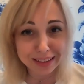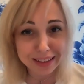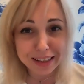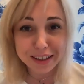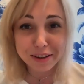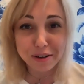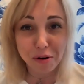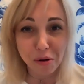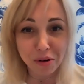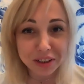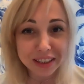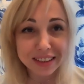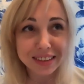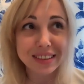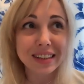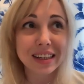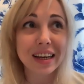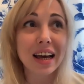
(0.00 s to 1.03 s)
легко
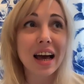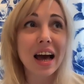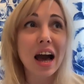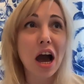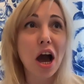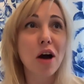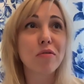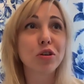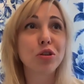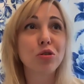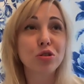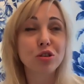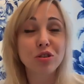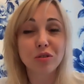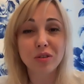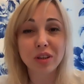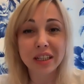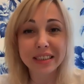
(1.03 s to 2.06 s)
найти. А вот то,
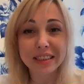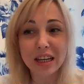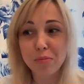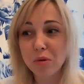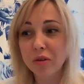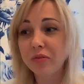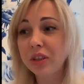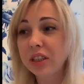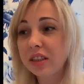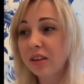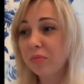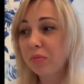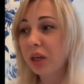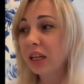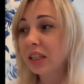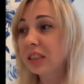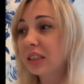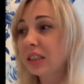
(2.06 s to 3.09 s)
что на самом видном
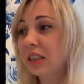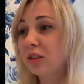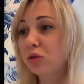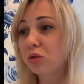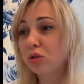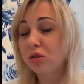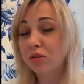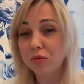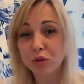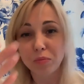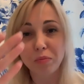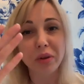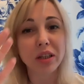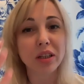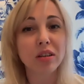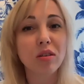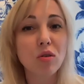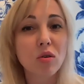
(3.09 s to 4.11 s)
месте, то, что вот
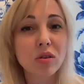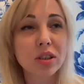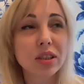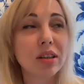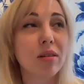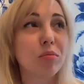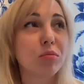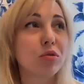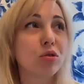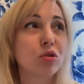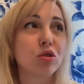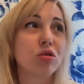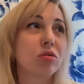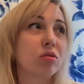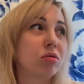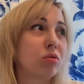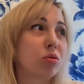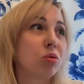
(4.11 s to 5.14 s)
перед носом, то,
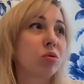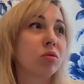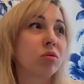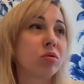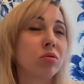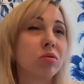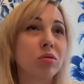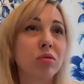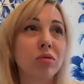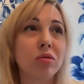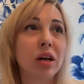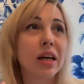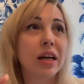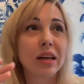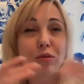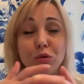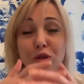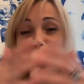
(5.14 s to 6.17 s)
что
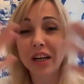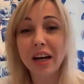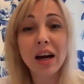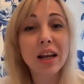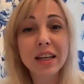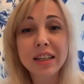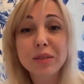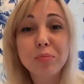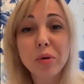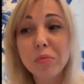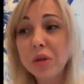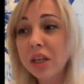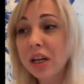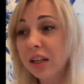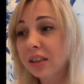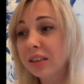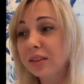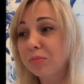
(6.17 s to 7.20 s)
вот реальность
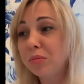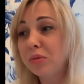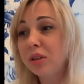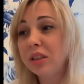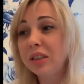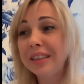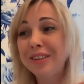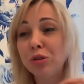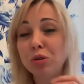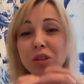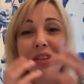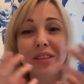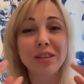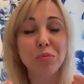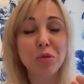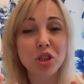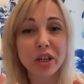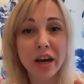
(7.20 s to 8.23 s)
поменялась, мы ее не
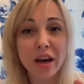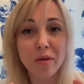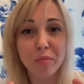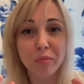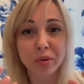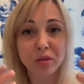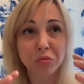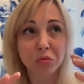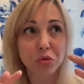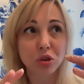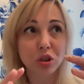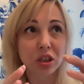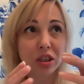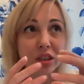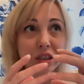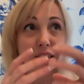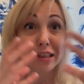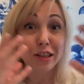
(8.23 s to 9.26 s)
замечаем, потому что
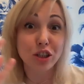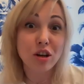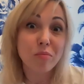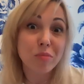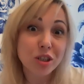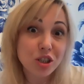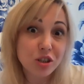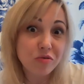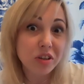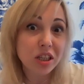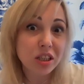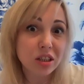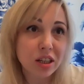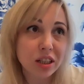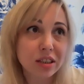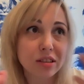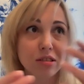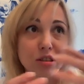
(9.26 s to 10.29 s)
это слишком очевидно,
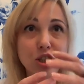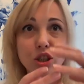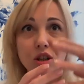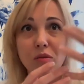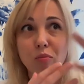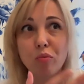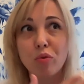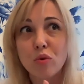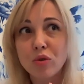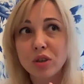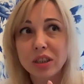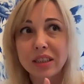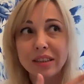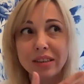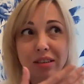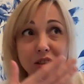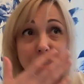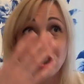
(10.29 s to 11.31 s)
это слишком просто,
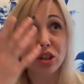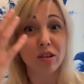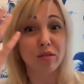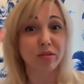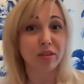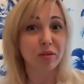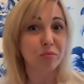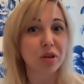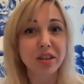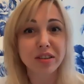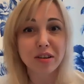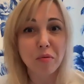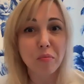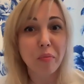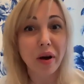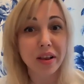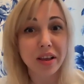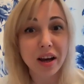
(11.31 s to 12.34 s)
это слишком, там, я не знаю,
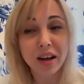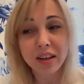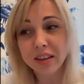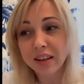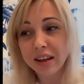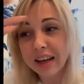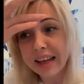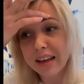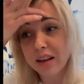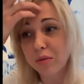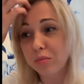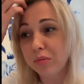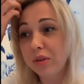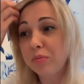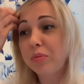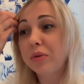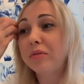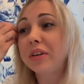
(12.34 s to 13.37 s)
понятно. Мы
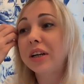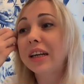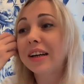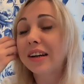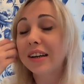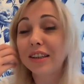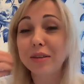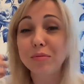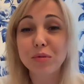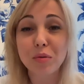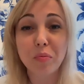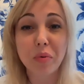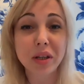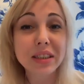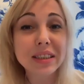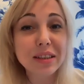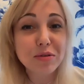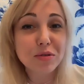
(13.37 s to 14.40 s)
не привыкли к каким-то
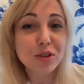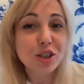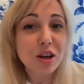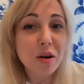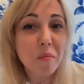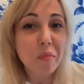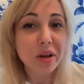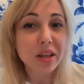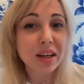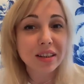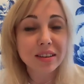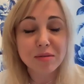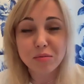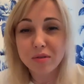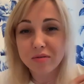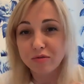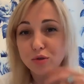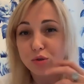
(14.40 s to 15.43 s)
простым вещам, понятно,
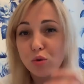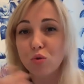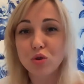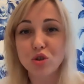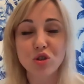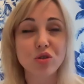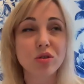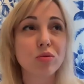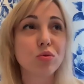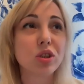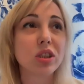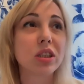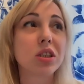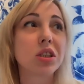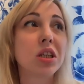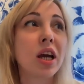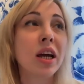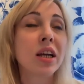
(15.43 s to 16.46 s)
нам все хочется
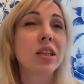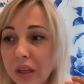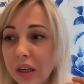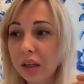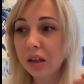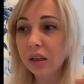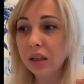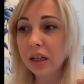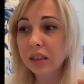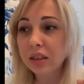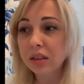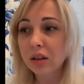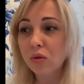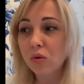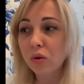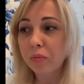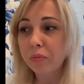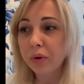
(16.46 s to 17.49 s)
усложнять. И есть
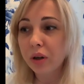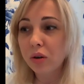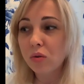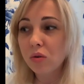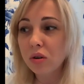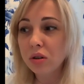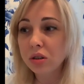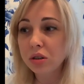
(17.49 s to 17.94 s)
такой прикол,